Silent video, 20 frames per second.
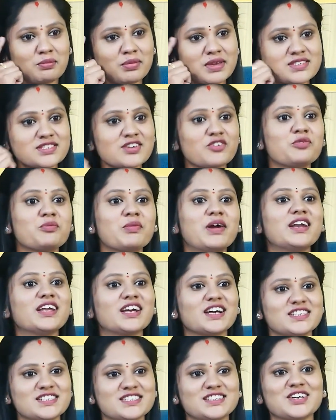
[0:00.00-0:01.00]
పీస్ ఆఫ్ మైండ్
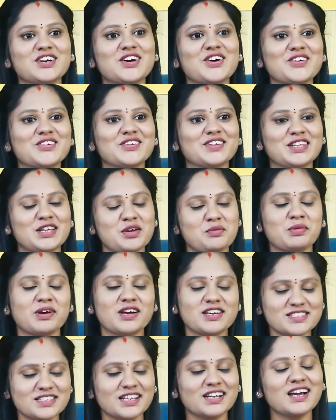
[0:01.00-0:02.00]
ఖచ్చితంగా ఉంటుంది
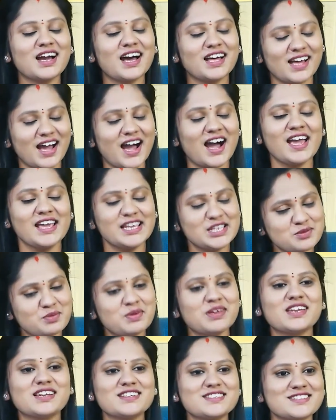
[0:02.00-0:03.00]
పర్సనల్గా ఆ
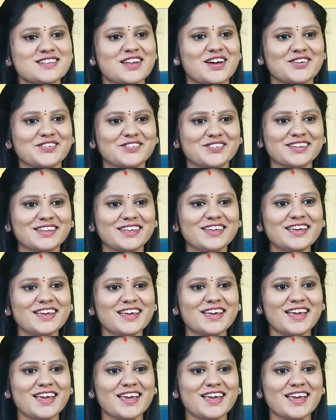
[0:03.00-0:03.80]
ఎక్స్పీరియన్స్ నాకు ఉంది